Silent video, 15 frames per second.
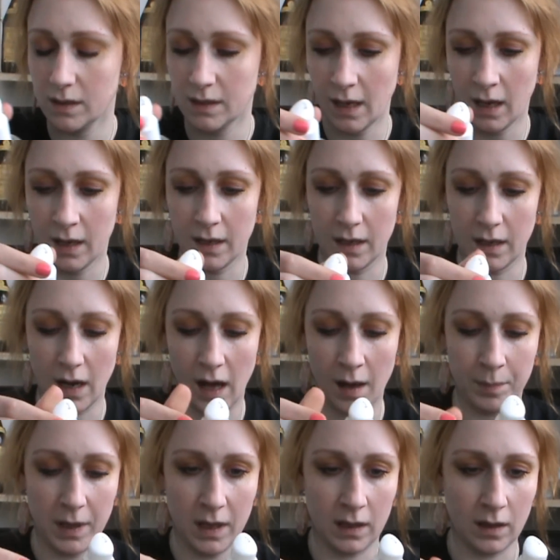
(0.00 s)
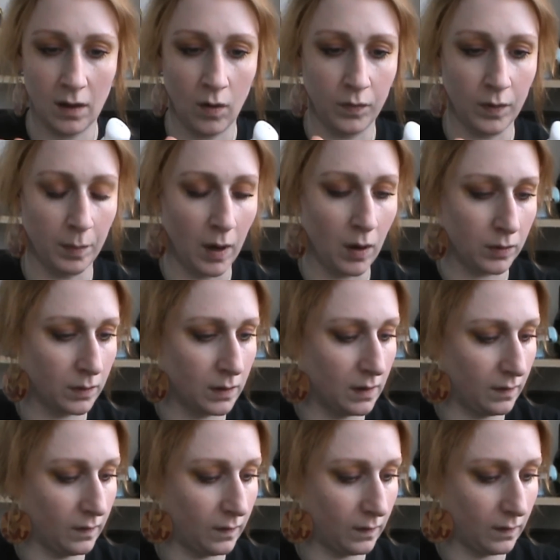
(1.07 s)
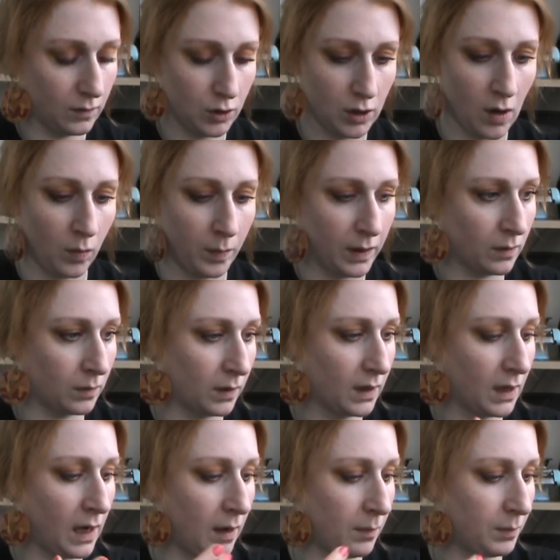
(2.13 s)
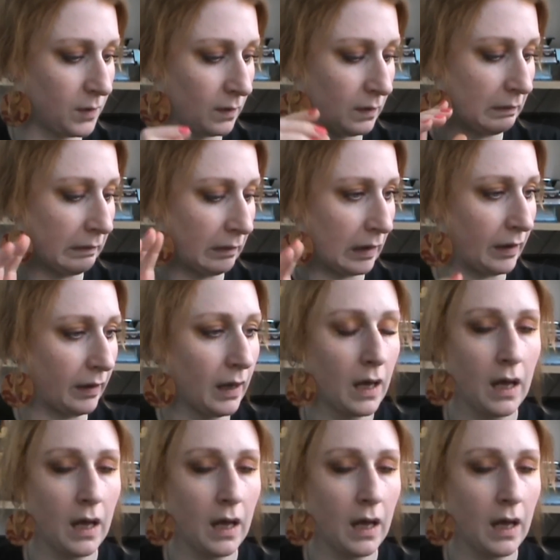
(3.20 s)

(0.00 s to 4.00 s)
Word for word: Dann habe ich aufgebraucht und es ist staubig und klebt und oh Gott.